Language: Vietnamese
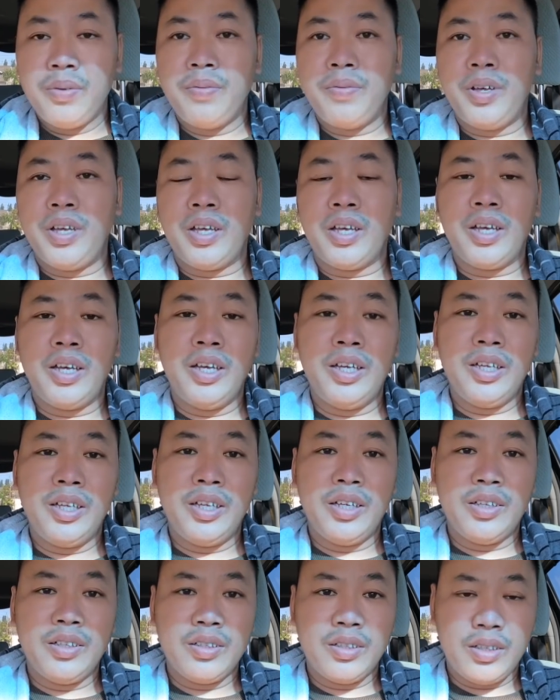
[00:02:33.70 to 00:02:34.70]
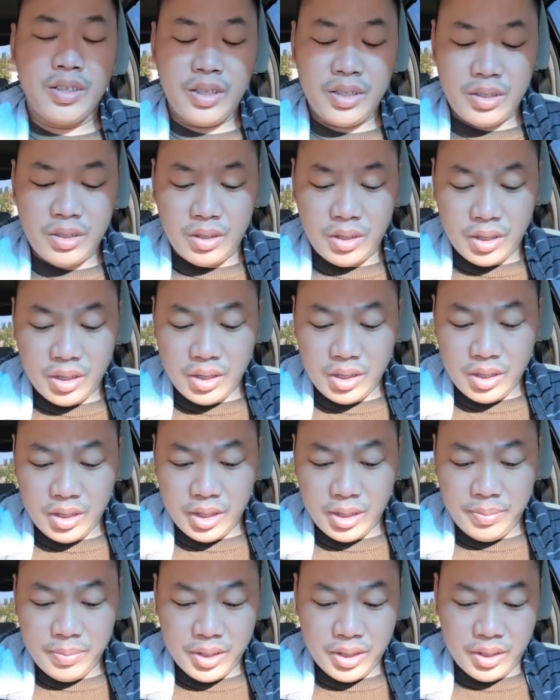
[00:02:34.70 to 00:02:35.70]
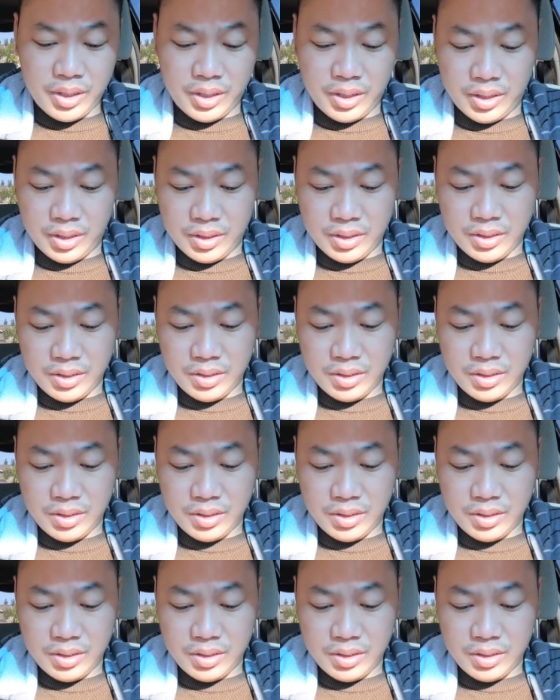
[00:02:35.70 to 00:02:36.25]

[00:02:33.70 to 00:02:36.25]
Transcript: về cái cái chợ cái cái mà